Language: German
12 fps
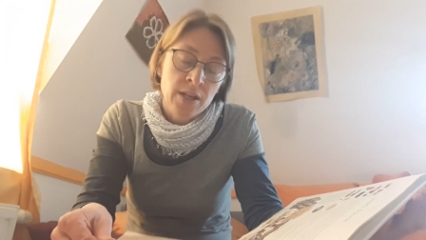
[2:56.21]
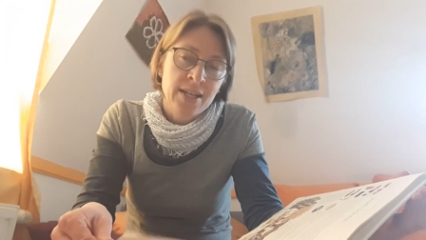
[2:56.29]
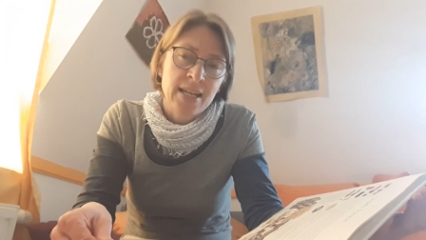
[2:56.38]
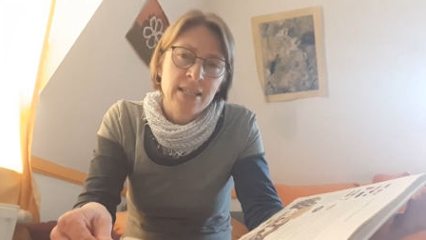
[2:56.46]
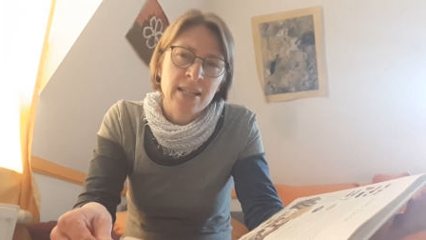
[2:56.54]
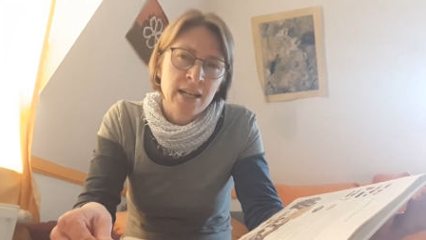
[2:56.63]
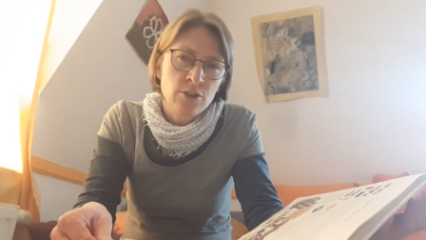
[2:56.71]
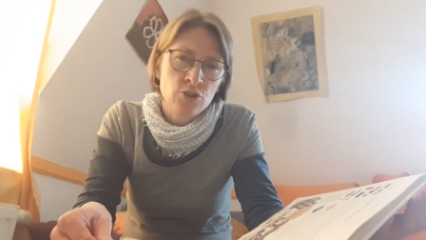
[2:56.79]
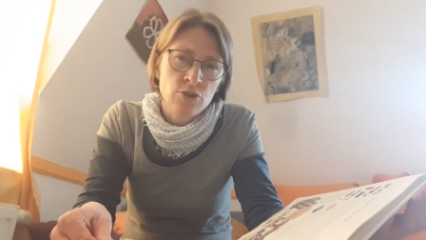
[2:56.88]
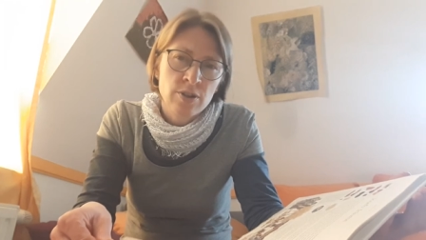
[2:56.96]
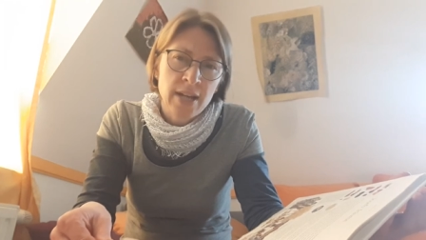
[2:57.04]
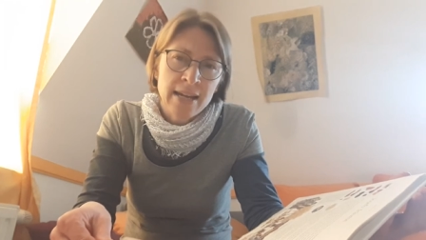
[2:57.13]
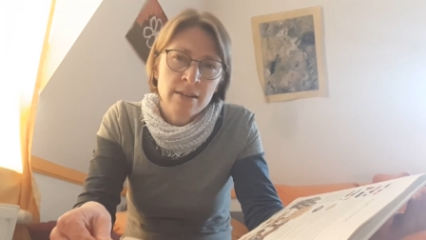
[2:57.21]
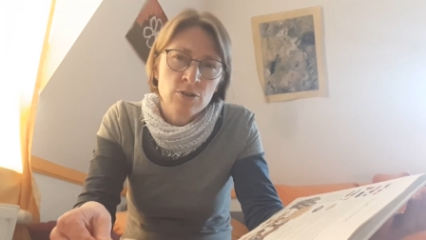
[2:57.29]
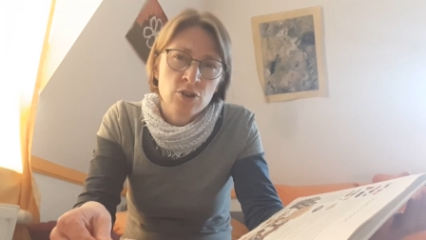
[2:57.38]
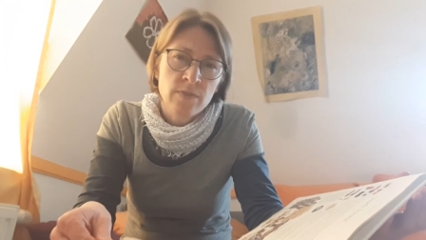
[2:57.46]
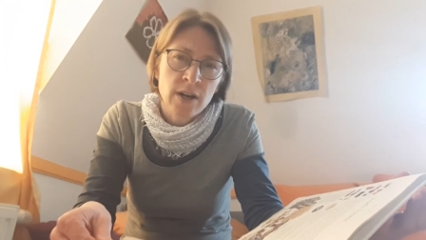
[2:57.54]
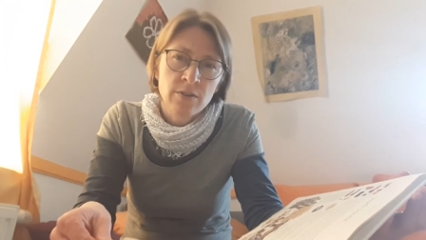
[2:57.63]
dass die ganz schön
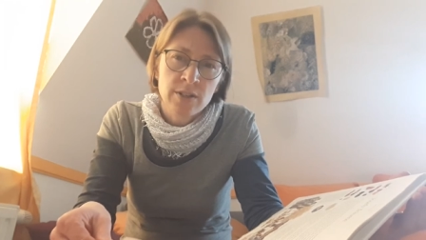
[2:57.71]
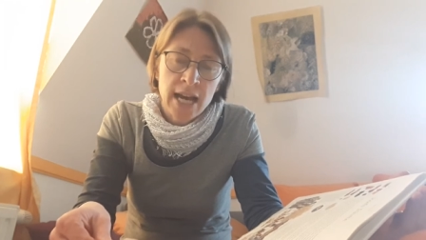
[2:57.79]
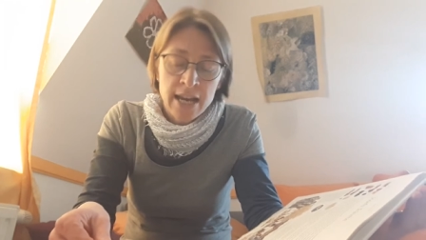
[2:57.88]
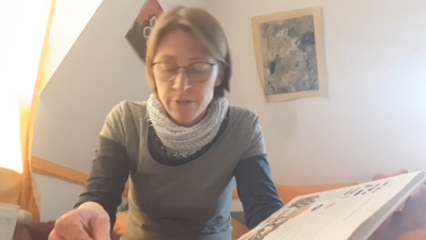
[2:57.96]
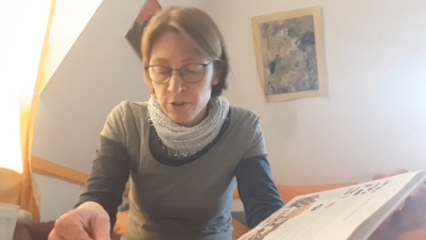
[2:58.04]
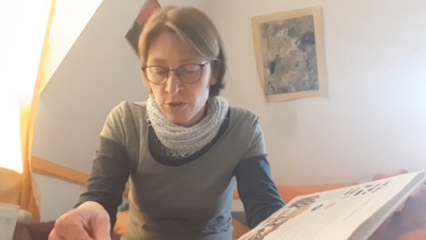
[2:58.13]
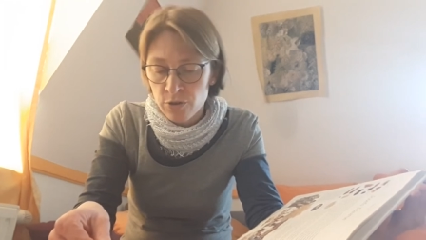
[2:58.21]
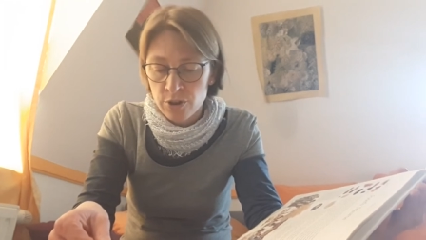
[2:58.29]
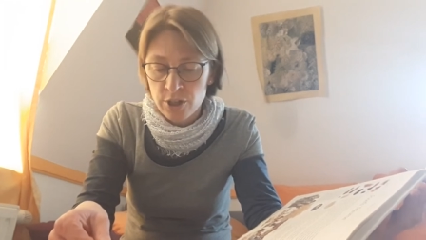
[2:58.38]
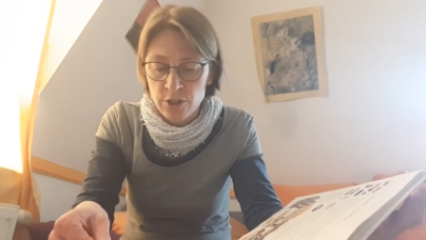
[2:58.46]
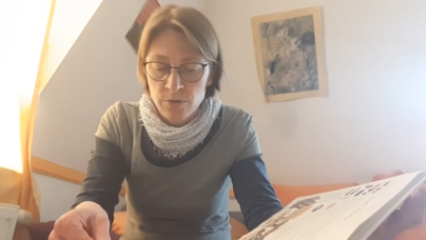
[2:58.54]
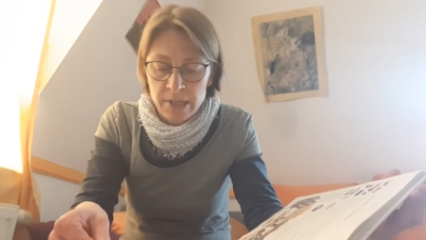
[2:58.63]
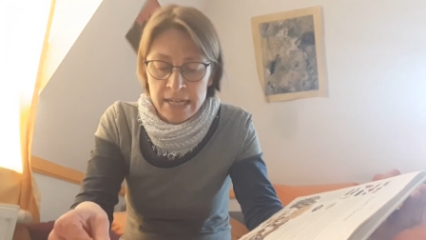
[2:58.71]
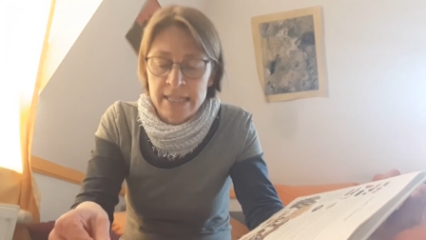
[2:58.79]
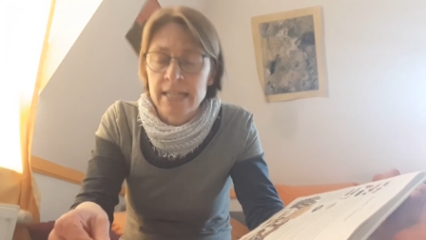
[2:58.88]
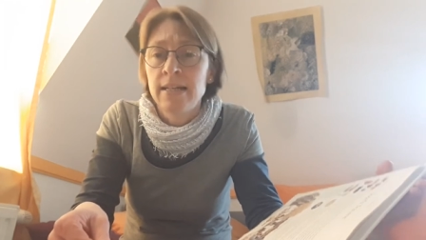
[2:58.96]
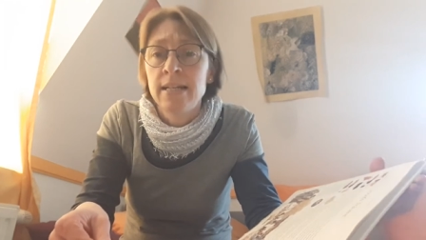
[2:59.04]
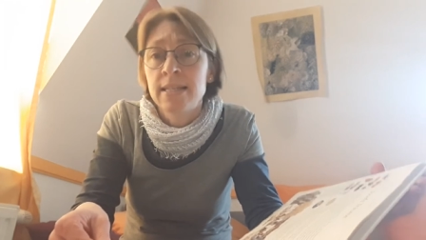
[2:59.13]
neidisch waren und eifersüchtig und dass sie
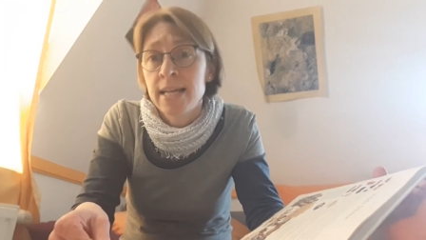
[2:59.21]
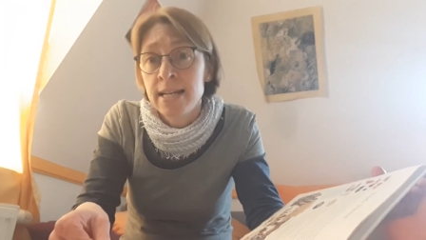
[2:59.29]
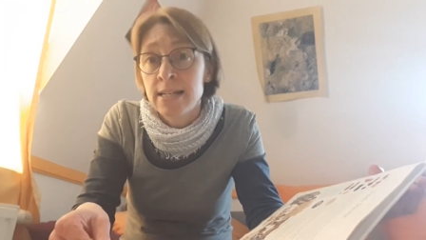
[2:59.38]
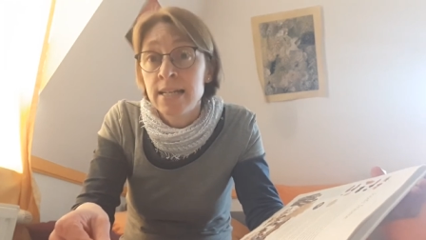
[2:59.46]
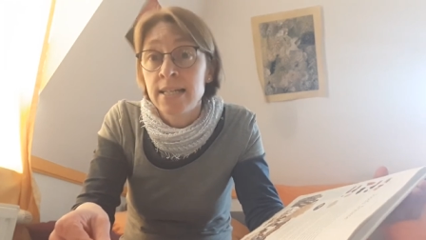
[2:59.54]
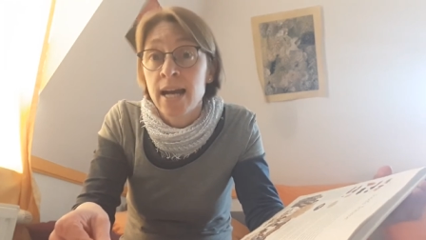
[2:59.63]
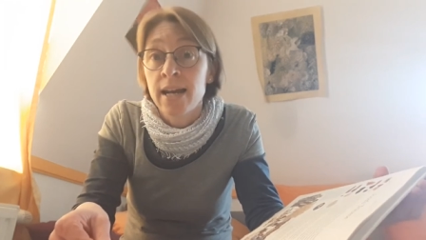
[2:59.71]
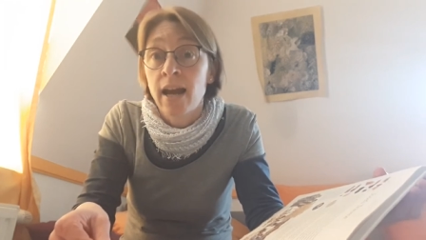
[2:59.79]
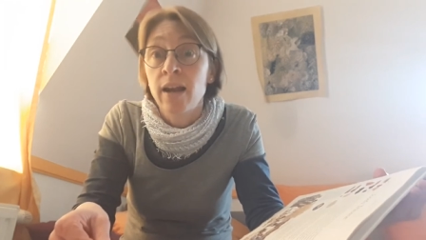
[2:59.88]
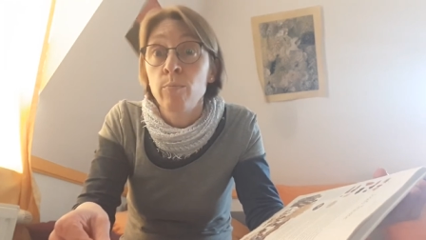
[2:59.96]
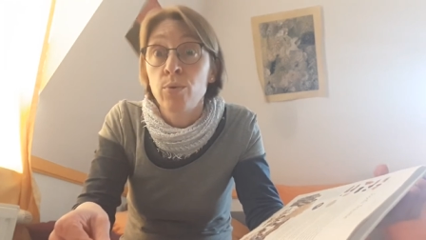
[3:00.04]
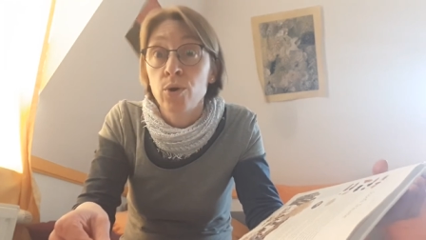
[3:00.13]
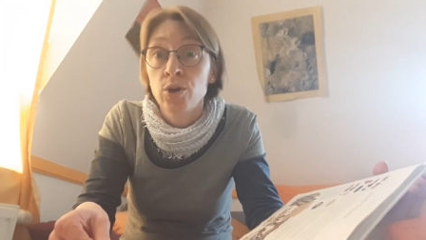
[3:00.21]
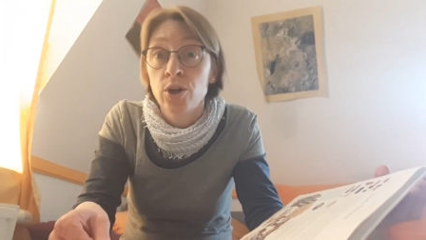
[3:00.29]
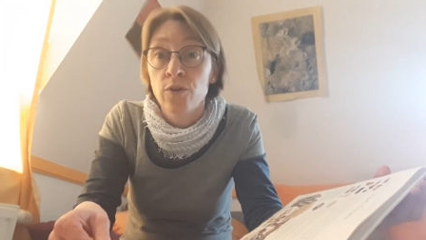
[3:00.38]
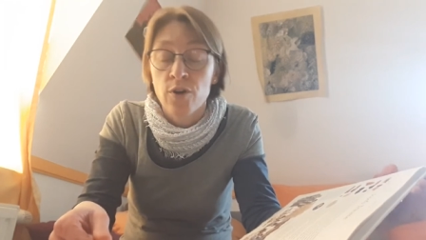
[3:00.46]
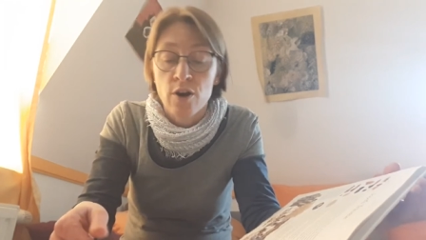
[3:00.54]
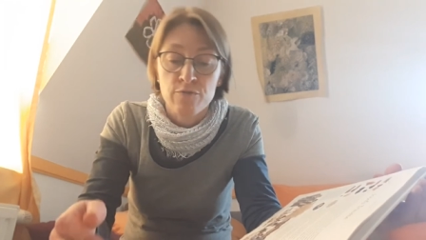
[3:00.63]
ihn letztendlich ja in einen Brunnen
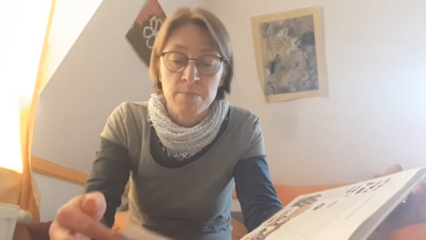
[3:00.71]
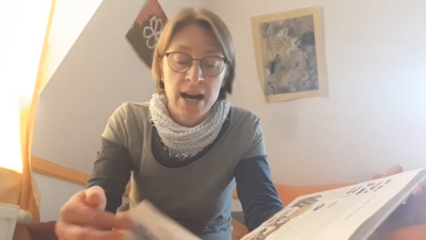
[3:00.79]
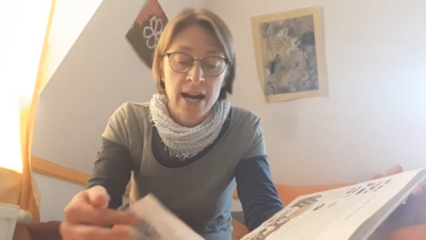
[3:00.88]
geworfen